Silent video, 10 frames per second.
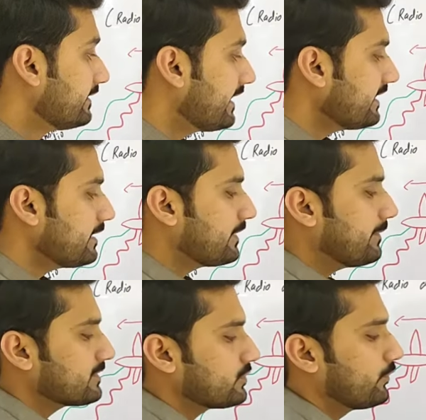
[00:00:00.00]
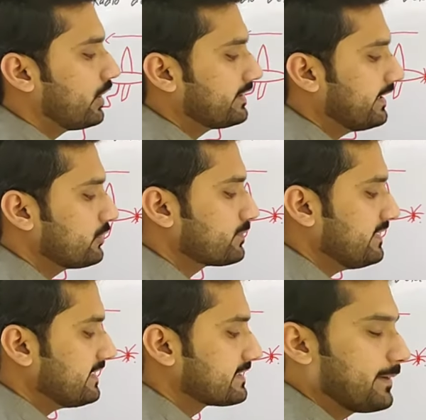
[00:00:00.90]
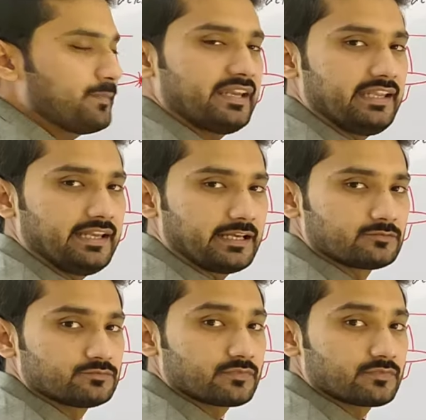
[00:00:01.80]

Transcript: देखिए ये हमारे पास कोई वाटर है उसमें ये सब मेरीन है